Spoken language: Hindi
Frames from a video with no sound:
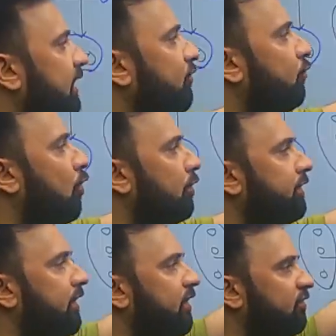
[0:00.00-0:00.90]
के
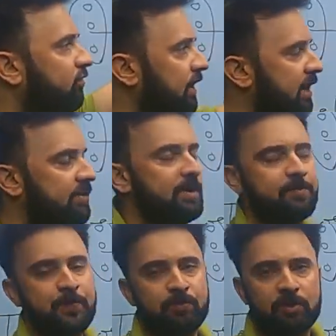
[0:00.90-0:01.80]
47
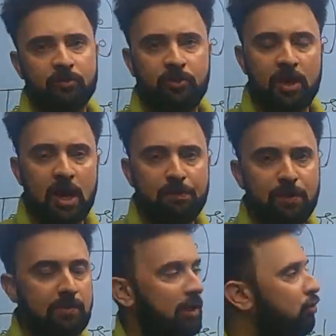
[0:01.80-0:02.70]

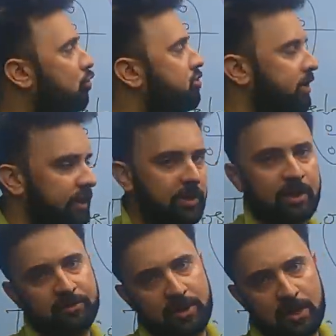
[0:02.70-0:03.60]
सीआरपी वालों को शहीद
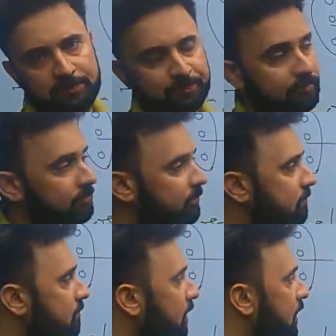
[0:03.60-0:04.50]
कर दिया
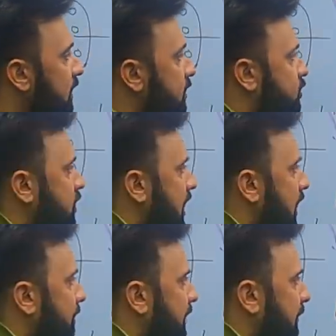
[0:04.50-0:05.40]

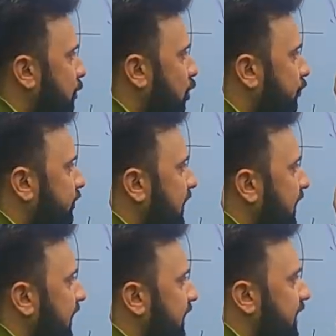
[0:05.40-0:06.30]
यहां पे बहुत सारा
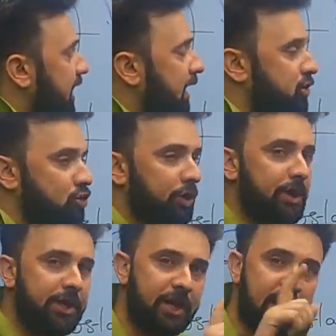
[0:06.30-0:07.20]
एरिया है जो
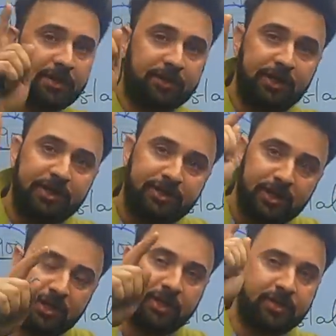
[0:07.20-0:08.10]
इंडिया की
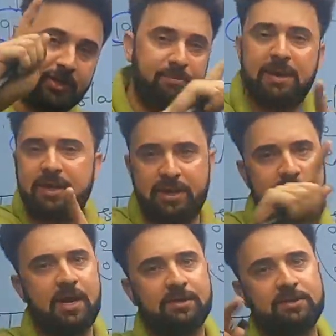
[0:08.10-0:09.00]
टेरिटरी में
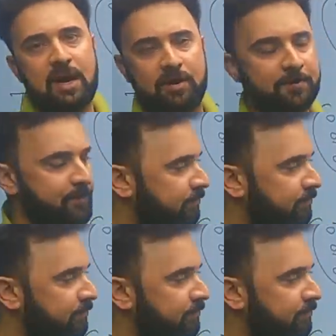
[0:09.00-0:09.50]
नहीं आता